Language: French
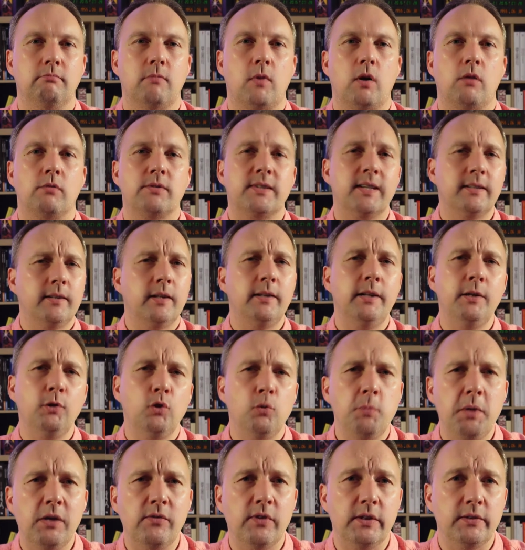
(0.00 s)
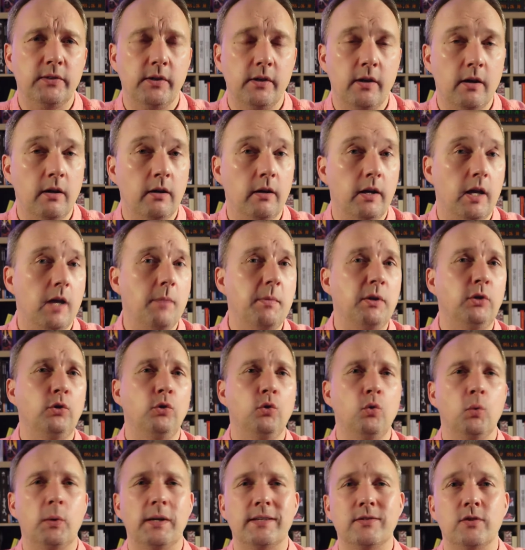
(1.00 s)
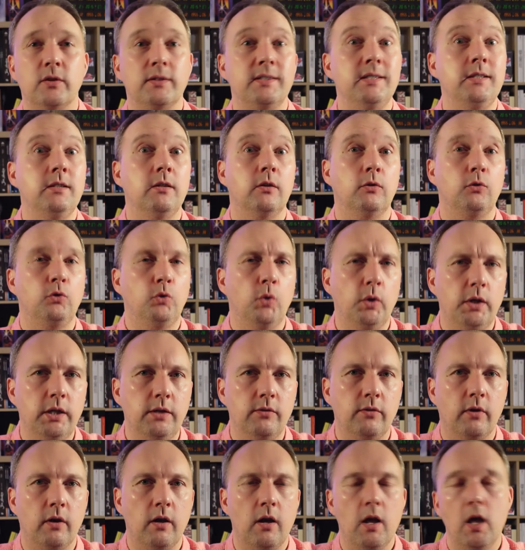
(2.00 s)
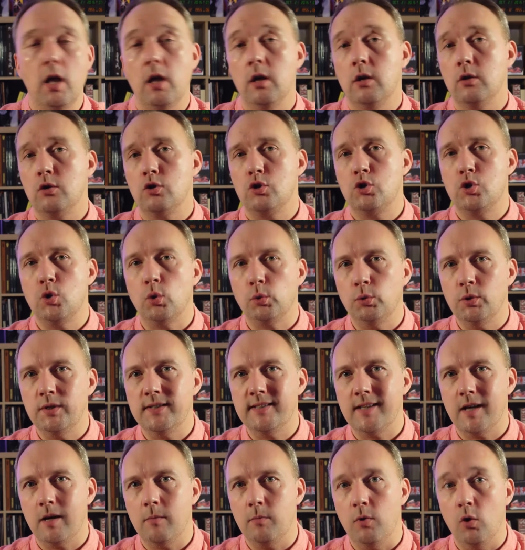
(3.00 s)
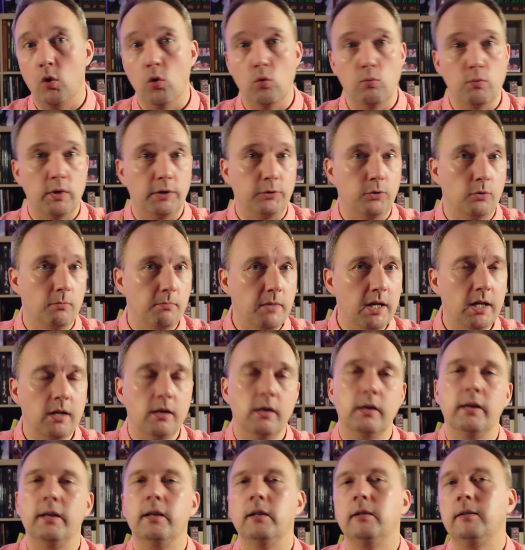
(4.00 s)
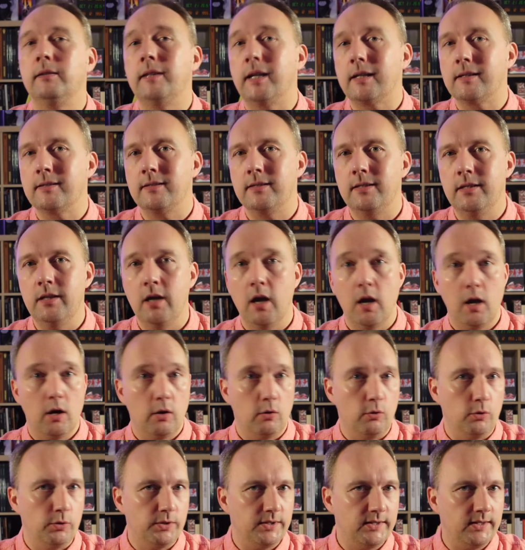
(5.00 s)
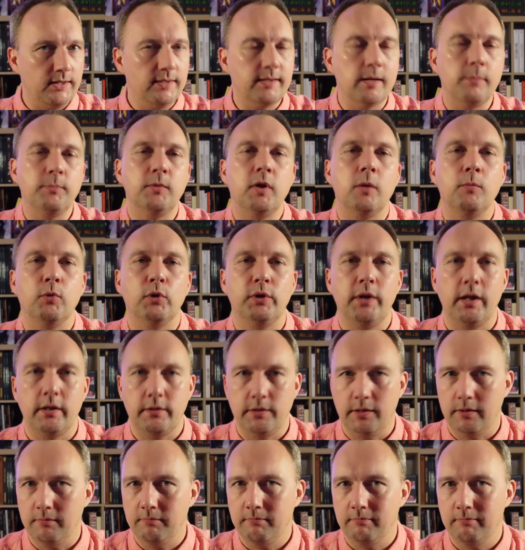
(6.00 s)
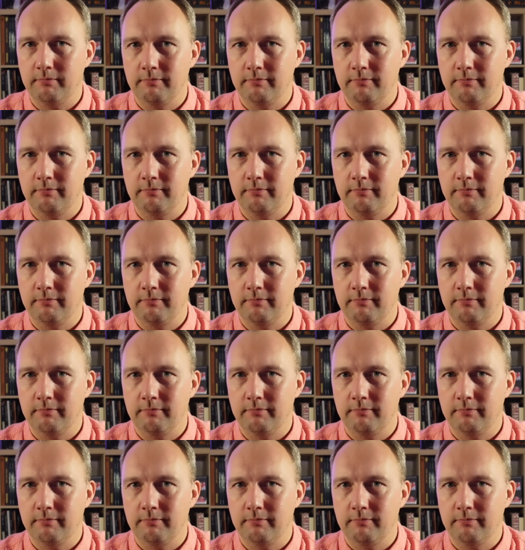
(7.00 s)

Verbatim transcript: En cette année 2021, Aimé de Jong a sorti deux livres, Jour de sable au mois de mai et Taxi le 6 septembre dernier.